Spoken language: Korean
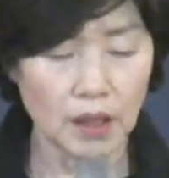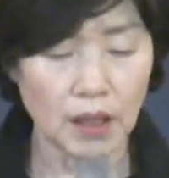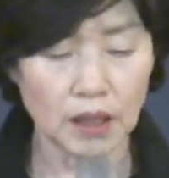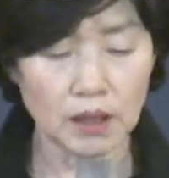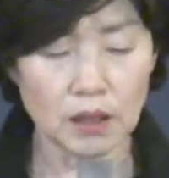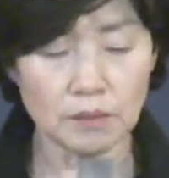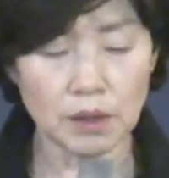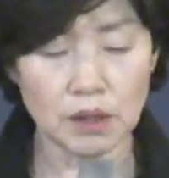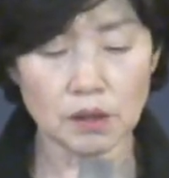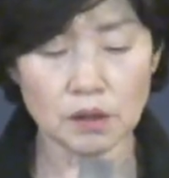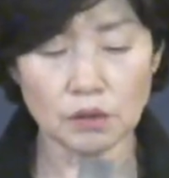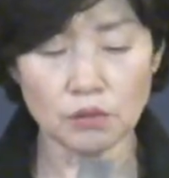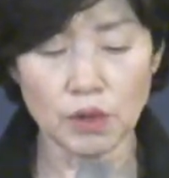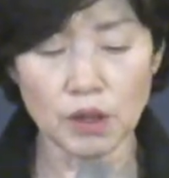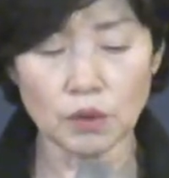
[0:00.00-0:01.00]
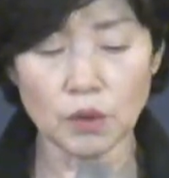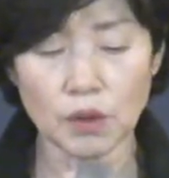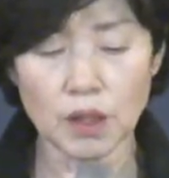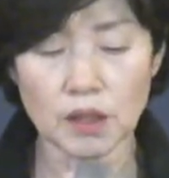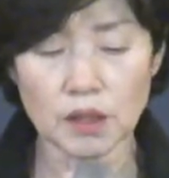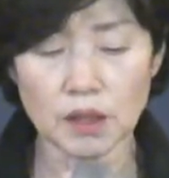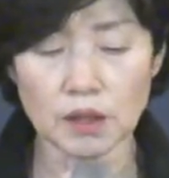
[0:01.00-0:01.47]
하나님의 뜻을
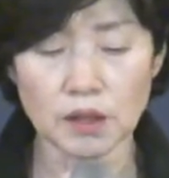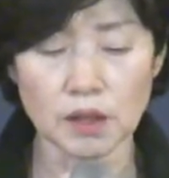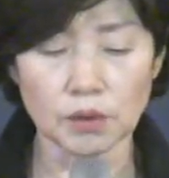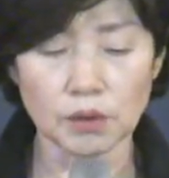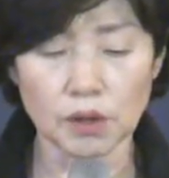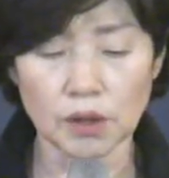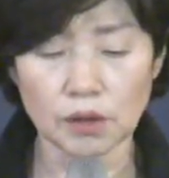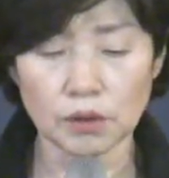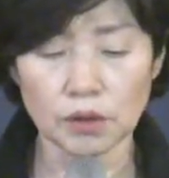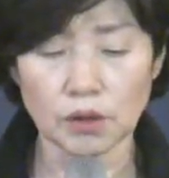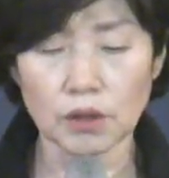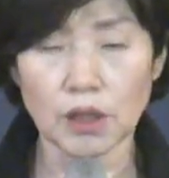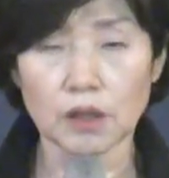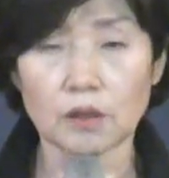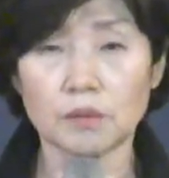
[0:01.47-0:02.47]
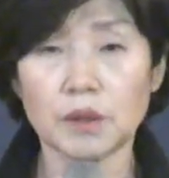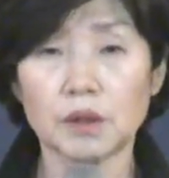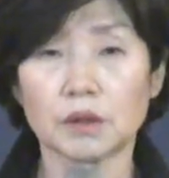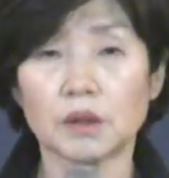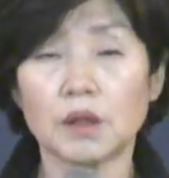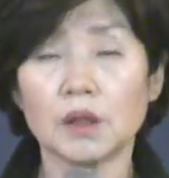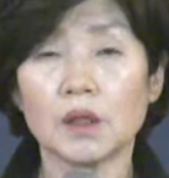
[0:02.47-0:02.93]
왜곡하지 아니하고 그대로
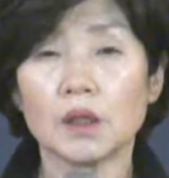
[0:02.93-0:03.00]
전하려면